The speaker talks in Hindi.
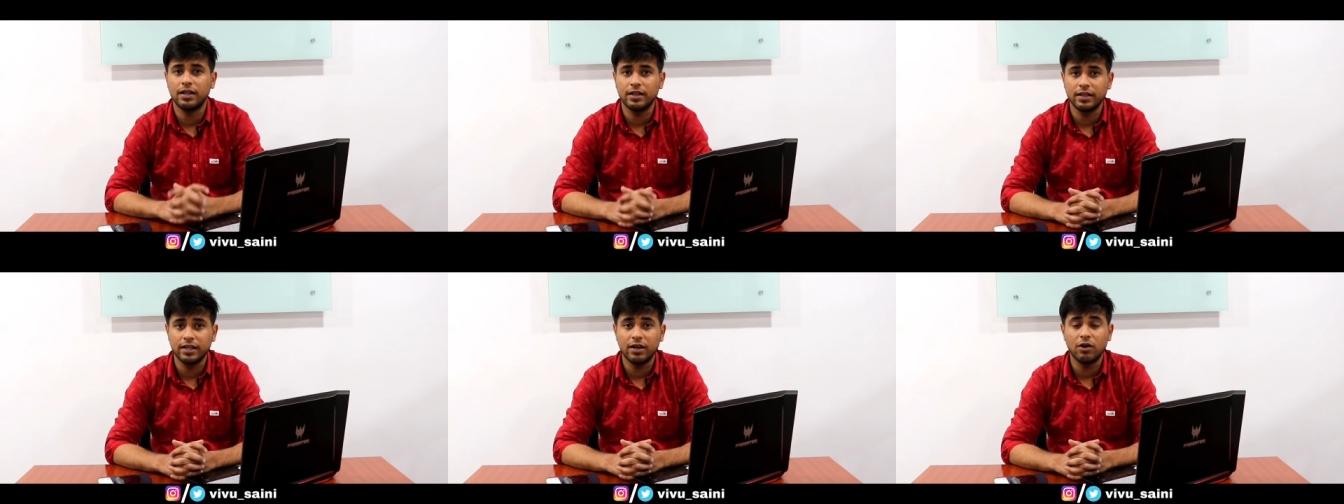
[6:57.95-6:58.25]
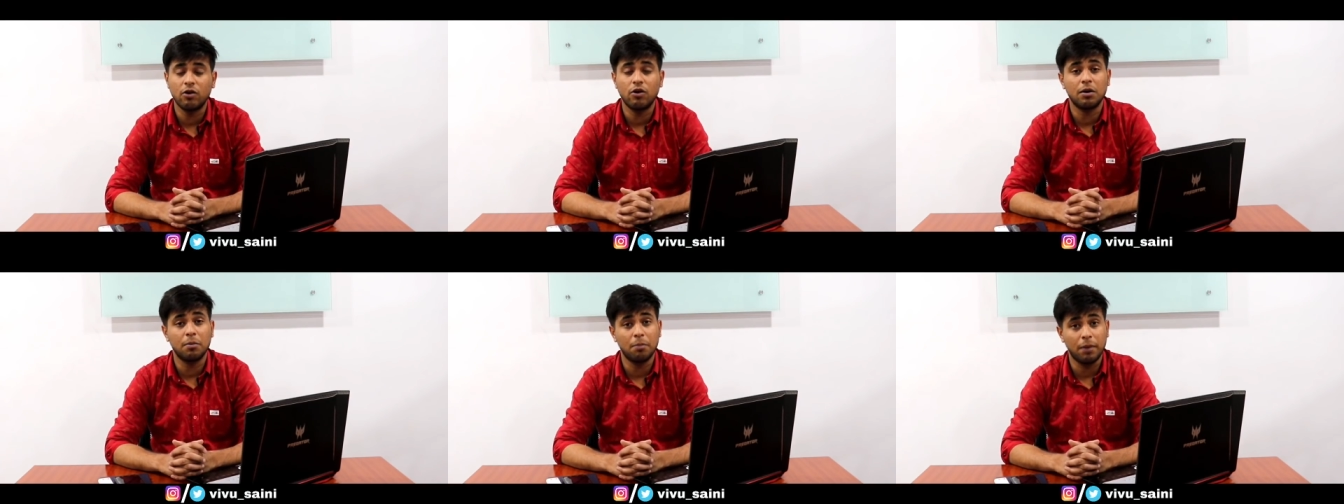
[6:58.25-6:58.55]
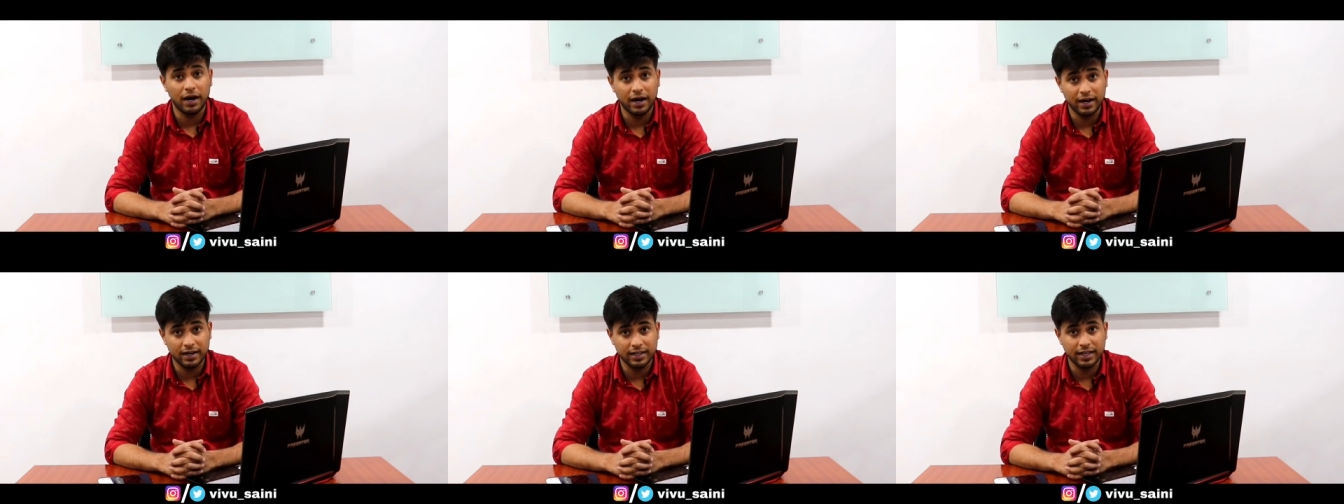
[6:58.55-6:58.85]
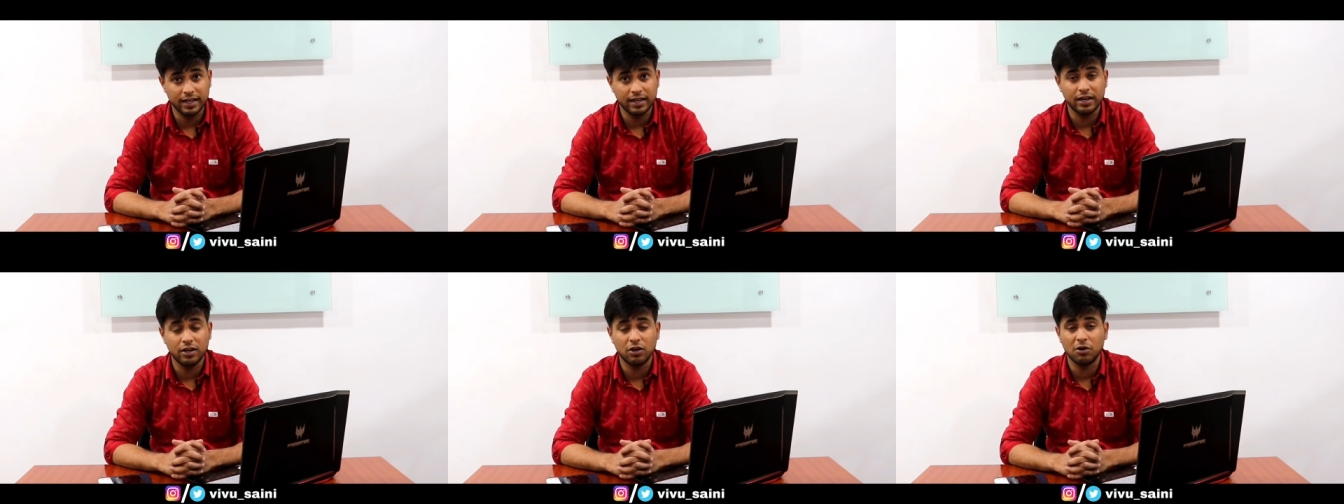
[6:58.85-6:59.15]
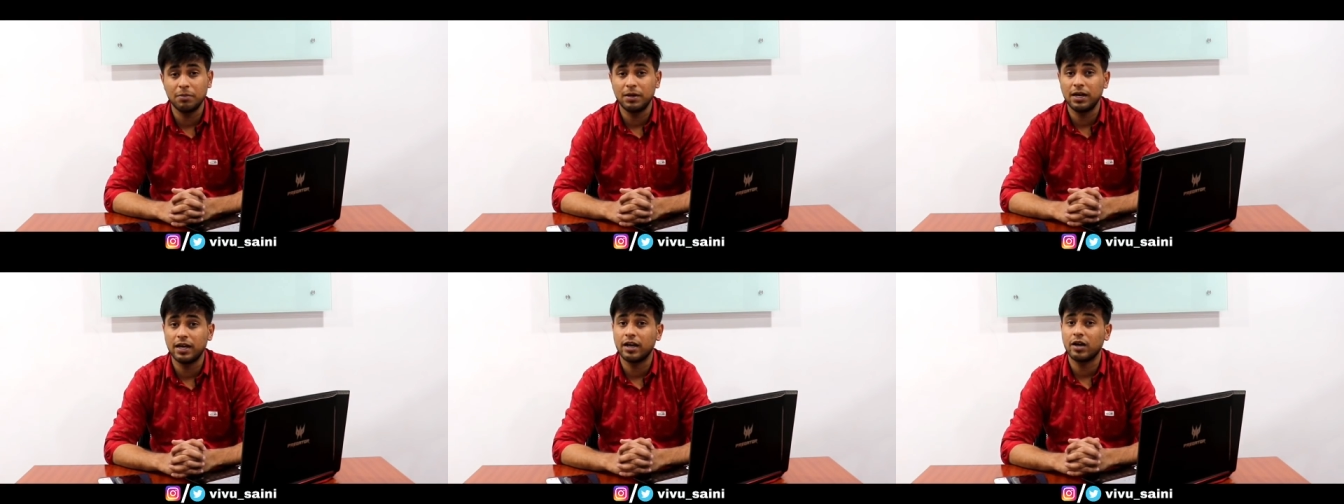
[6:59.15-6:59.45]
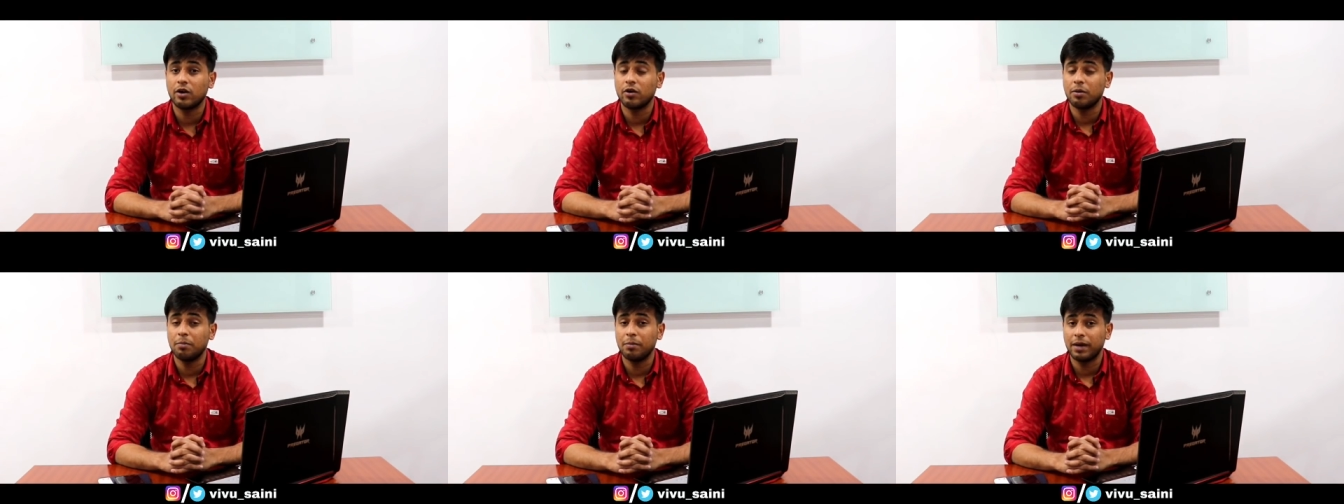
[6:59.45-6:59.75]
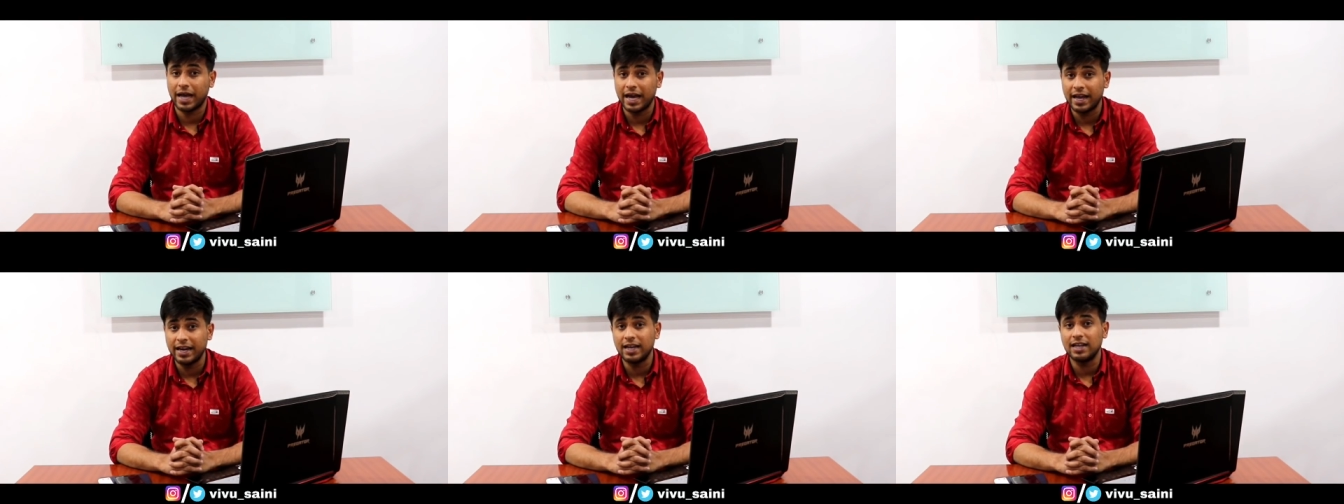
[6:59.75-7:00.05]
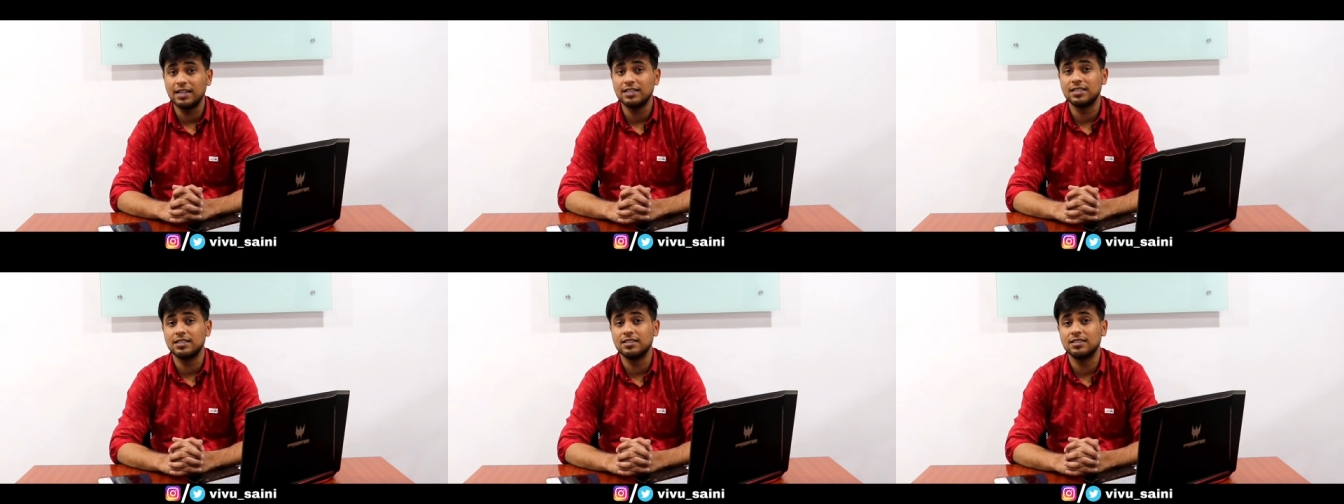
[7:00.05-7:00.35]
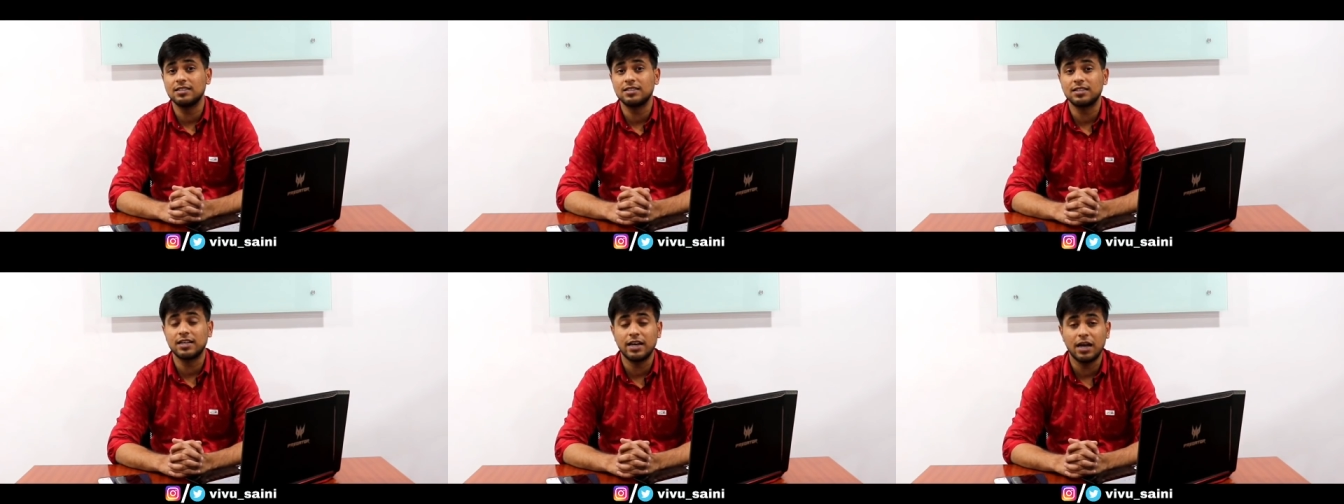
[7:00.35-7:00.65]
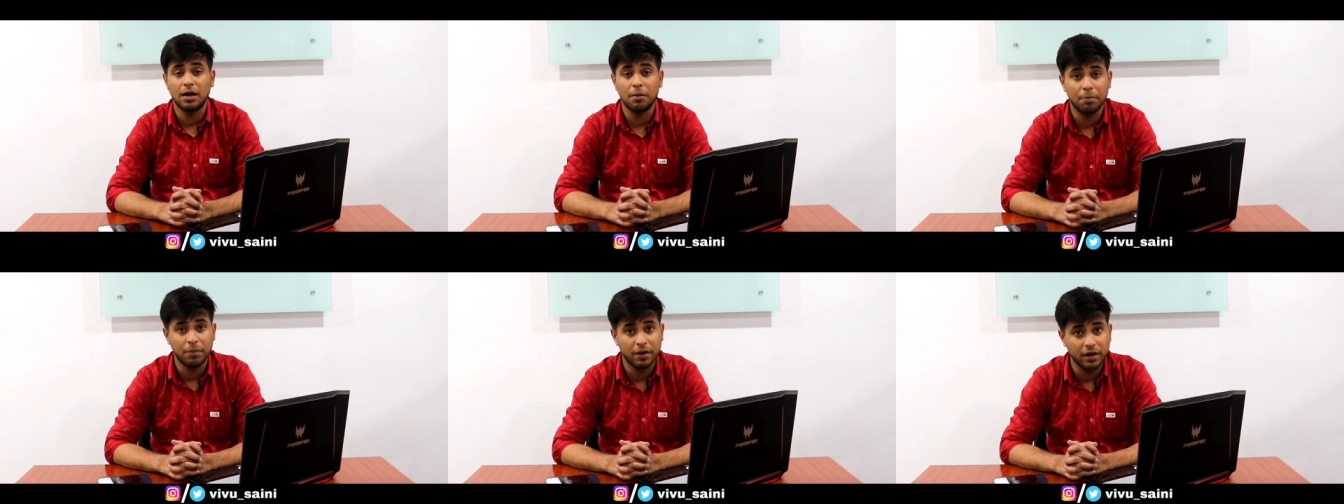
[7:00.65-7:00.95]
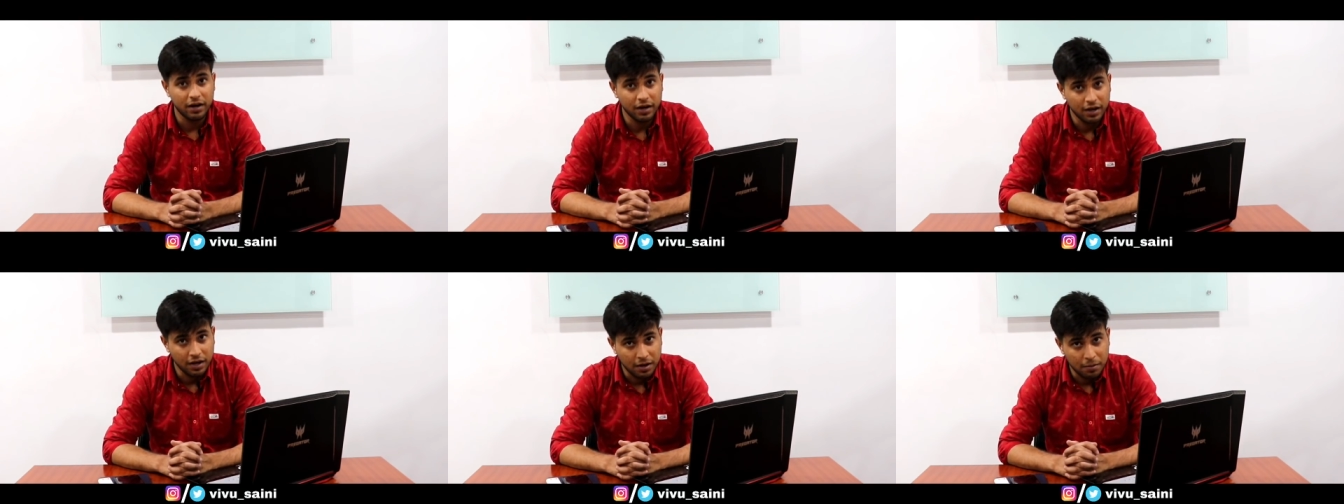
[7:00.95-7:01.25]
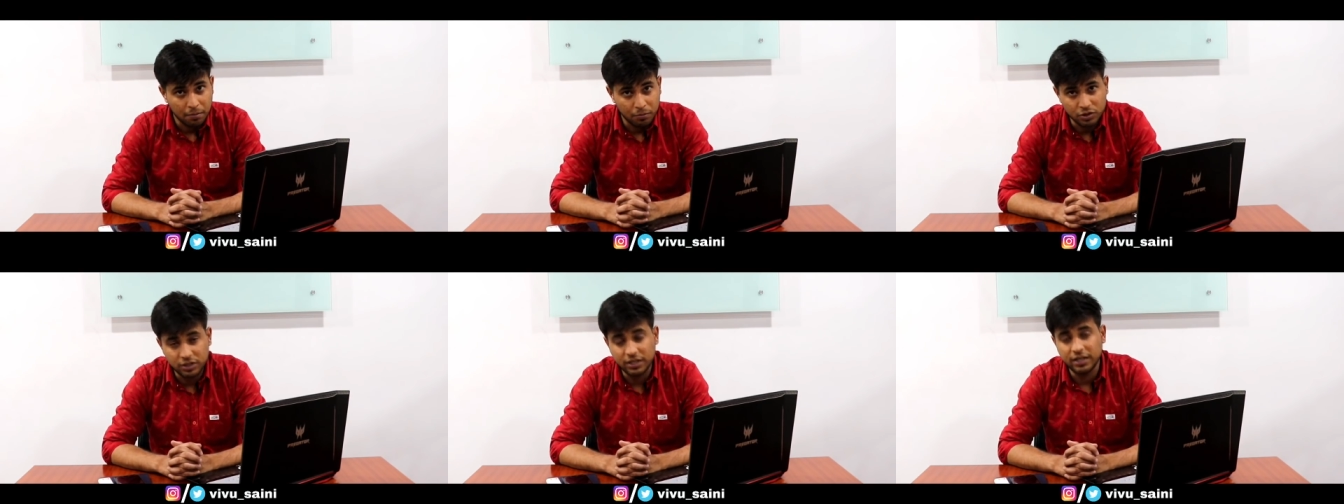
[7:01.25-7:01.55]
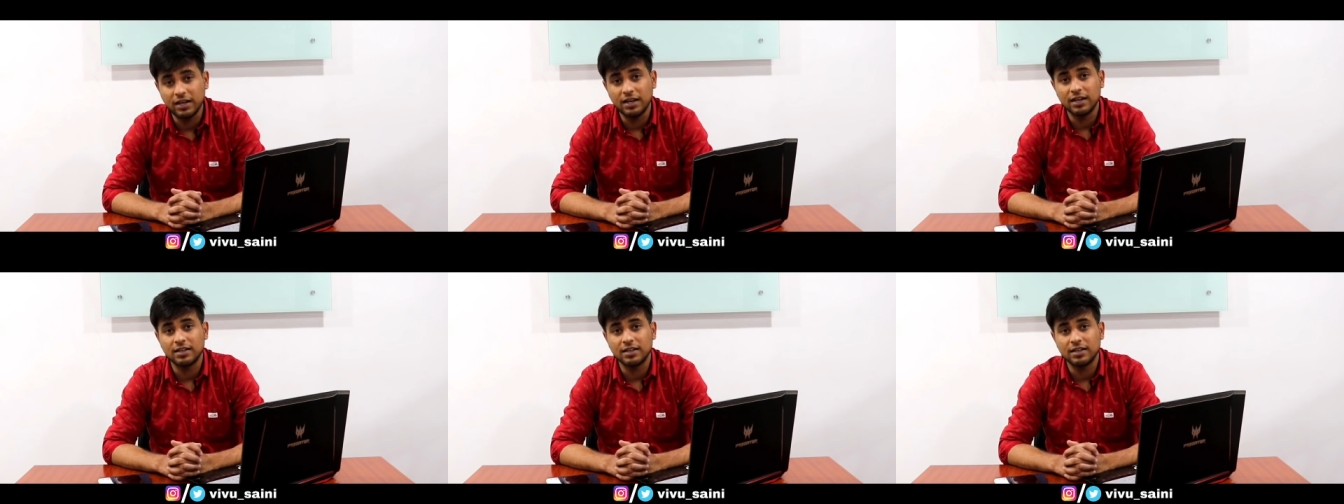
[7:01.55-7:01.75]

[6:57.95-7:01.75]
अंदर और बाहर देखने को मिलेंगे क्योंकि मैकेनिकल चेंजेस के नाम पर मुझे नहीं